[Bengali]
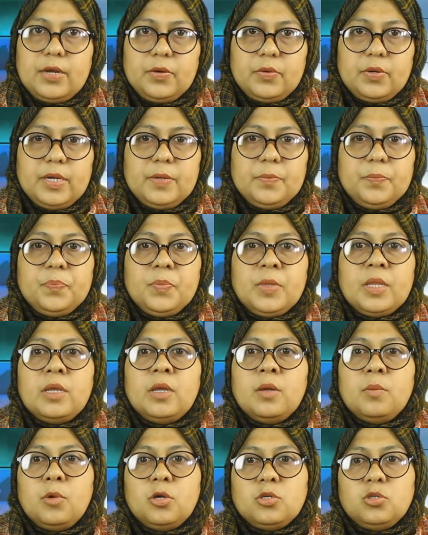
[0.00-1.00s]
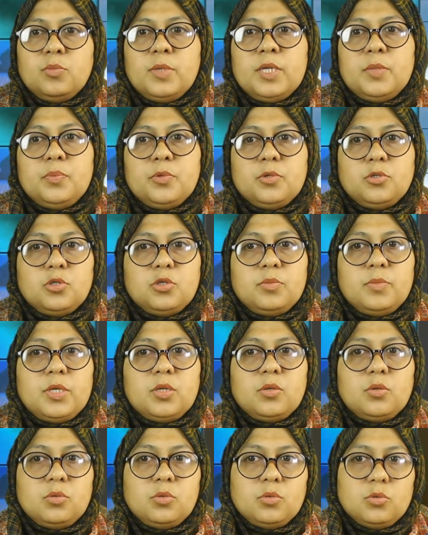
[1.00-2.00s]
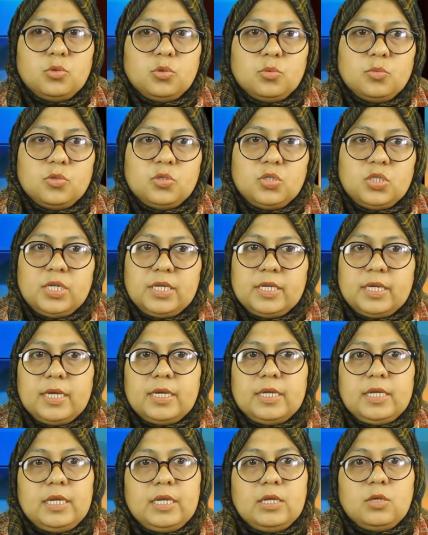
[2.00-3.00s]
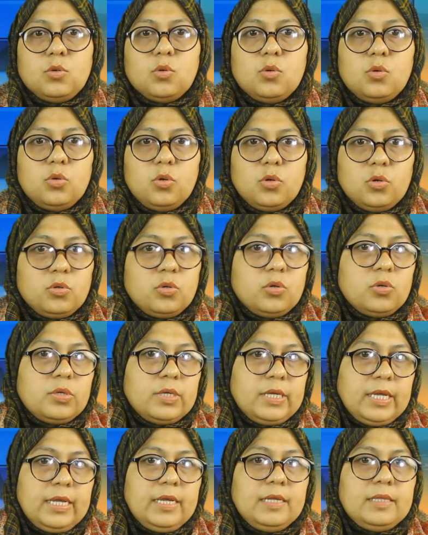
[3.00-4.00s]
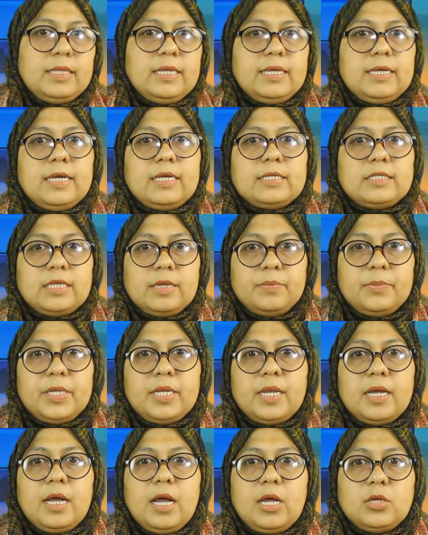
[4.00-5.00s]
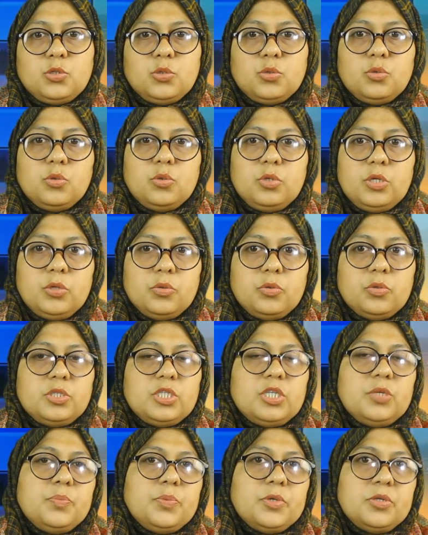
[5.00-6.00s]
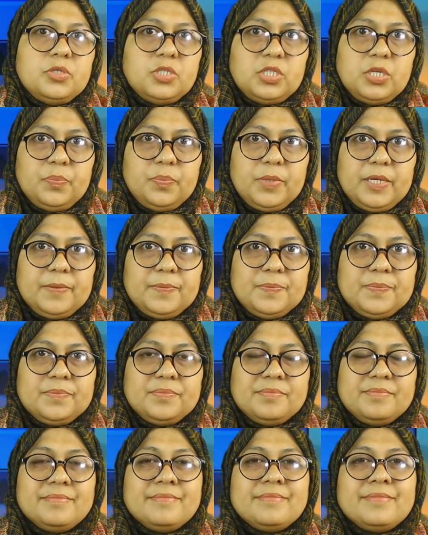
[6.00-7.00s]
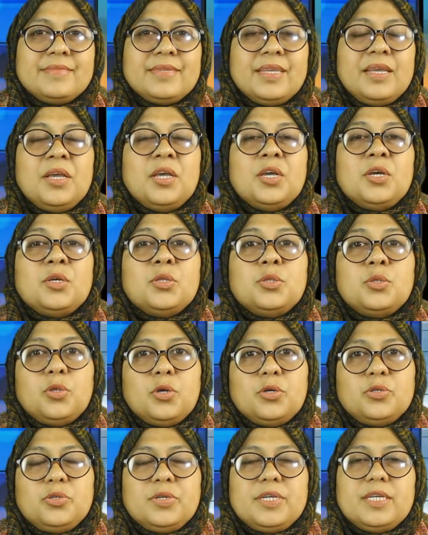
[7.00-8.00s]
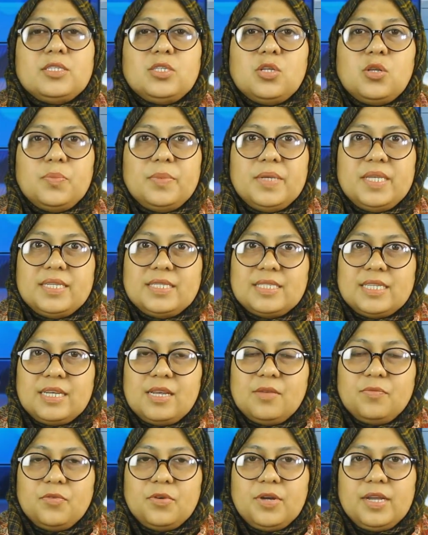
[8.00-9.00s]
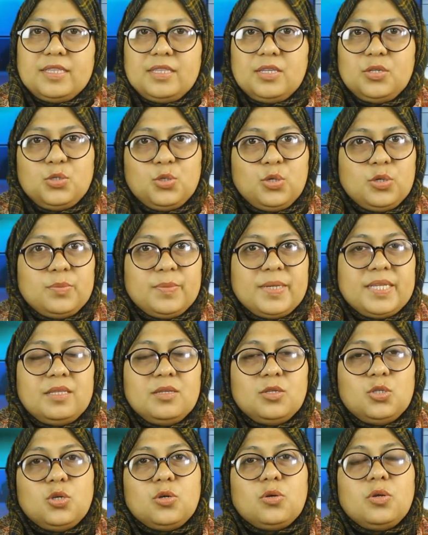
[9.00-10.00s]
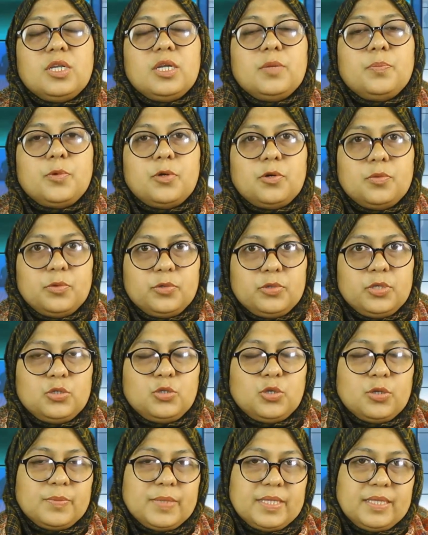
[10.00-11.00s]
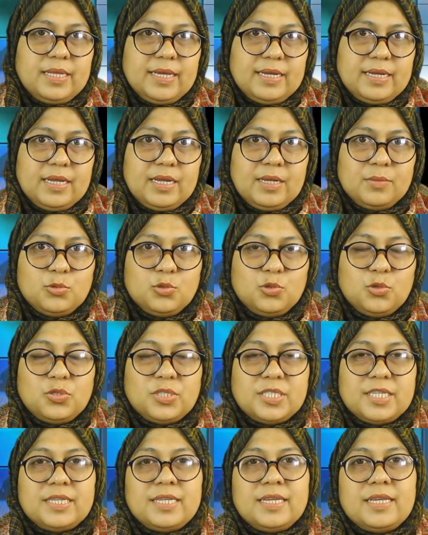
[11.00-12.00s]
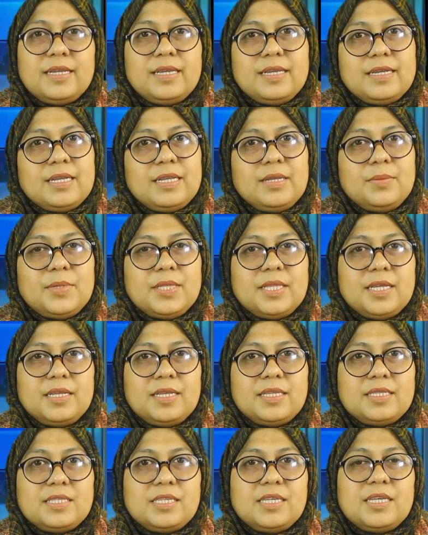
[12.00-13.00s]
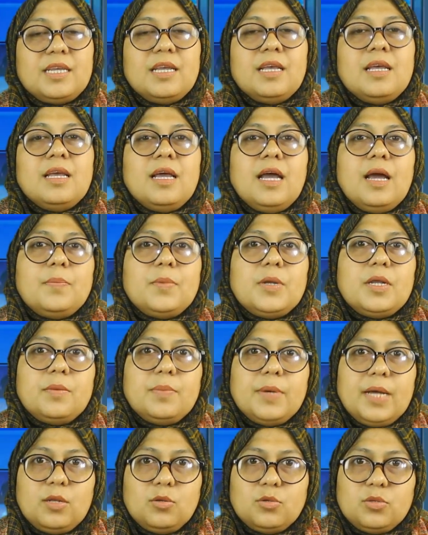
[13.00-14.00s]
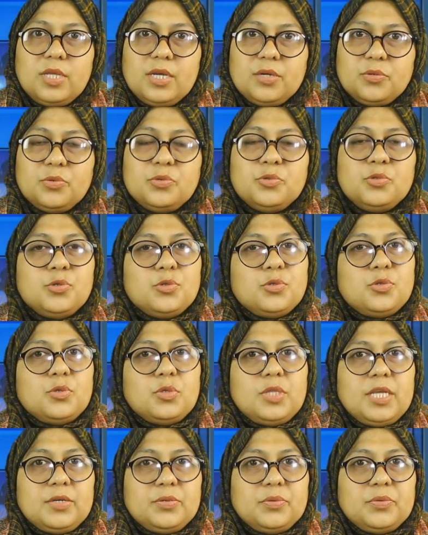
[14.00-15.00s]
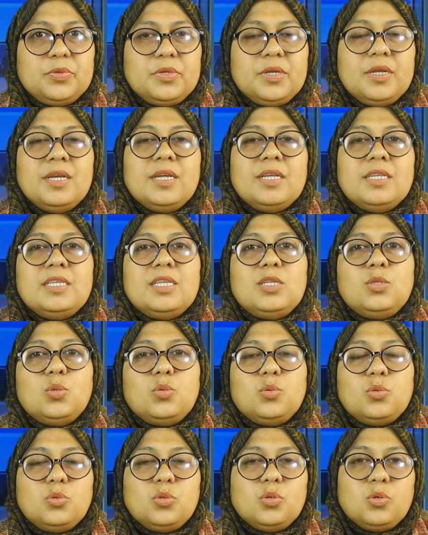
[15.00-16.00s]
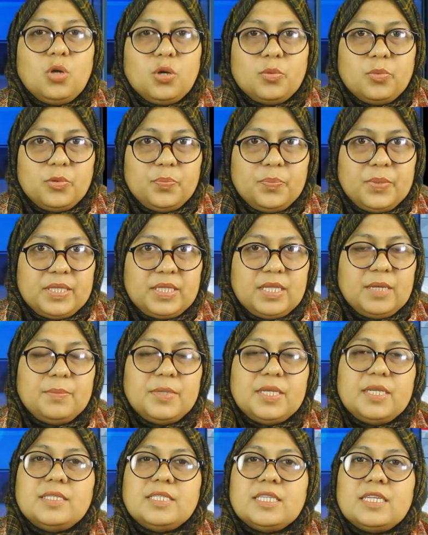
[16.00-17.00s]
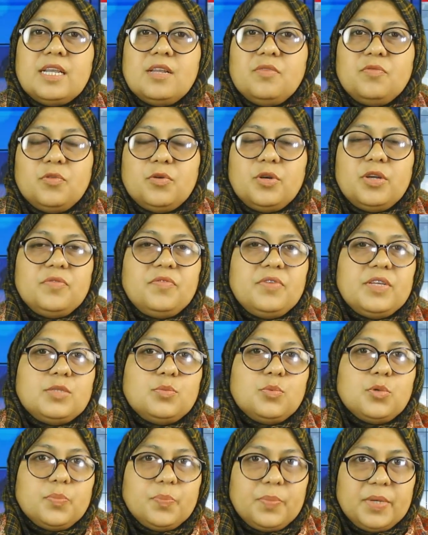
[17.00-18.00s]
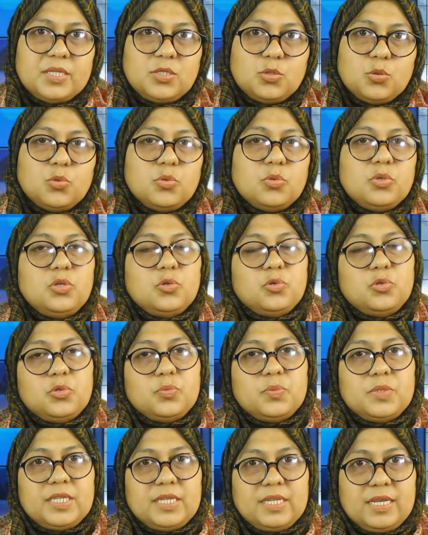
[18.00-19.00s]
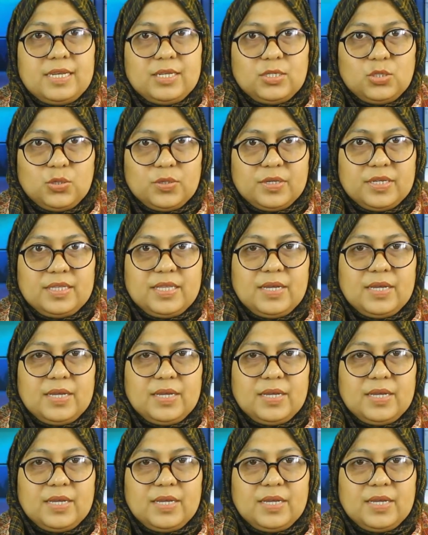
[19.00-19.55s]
ধারণা বর্তমান প্রজন্মের অন্যতম সেরা এই গোলরক্ষককে দেখা যাবে না আসন্ন ইউরো চ্যাম্পিয়নশিপে দর্শক ছিল বিডি চ্যানেল ফোর রাতের সংবাদ সকলকে পরবর্তী সংবাদ দেখার আমন্ত্রণ জানিয়ে এখানে বিদায় নিচ্ছি আপনারা ভালো থাকুন সুস্থ থাকুন নিত্য নতুন খবর পেতে বিডি চ্যানেল ফোরের ফেসবুক পেজ ও ইউটিউব চ্যানেলের সঙ্গে